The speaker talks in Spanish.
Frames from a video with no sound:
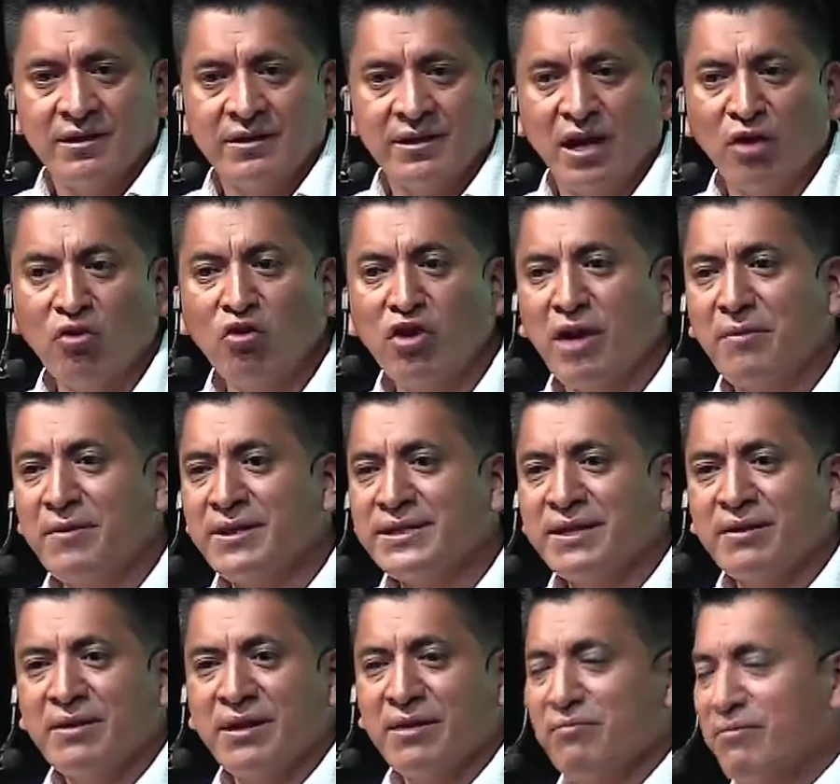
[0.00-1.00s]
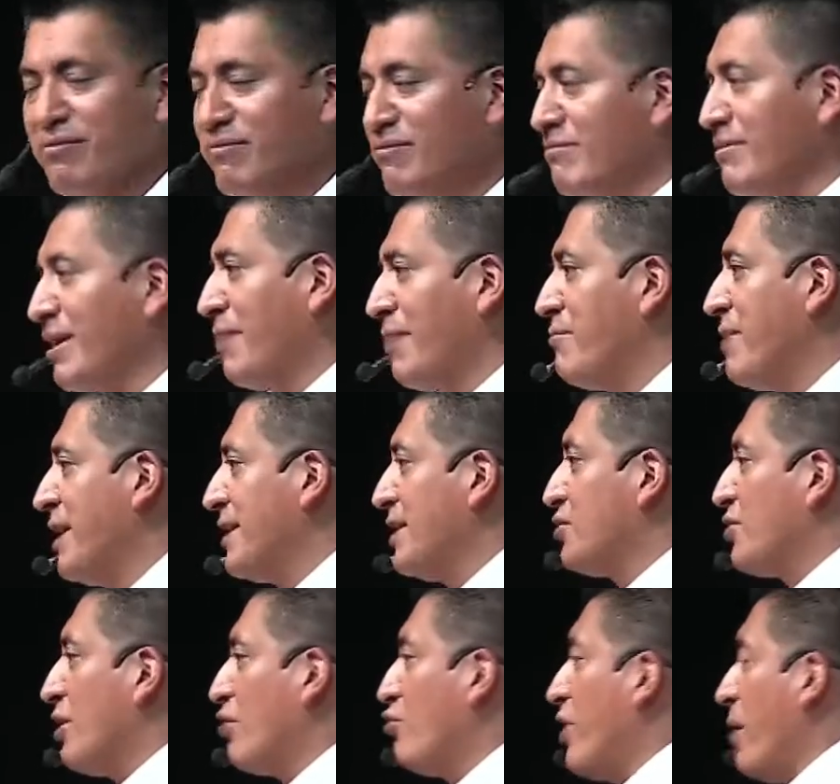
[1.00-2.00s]
Y alguna vez eh, me, ha
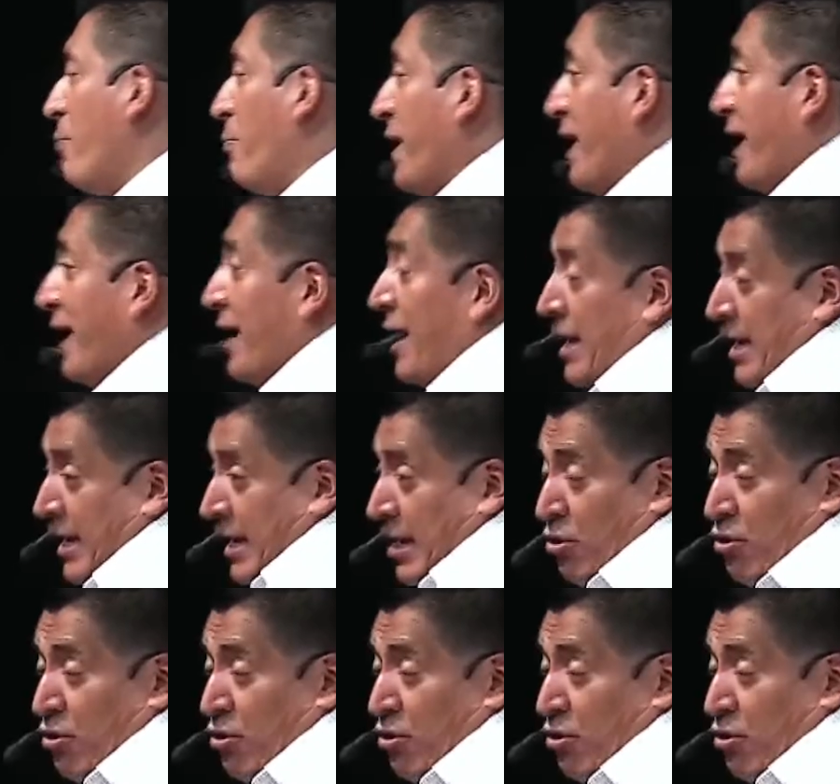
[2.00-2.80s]
dicho alguna pareja, él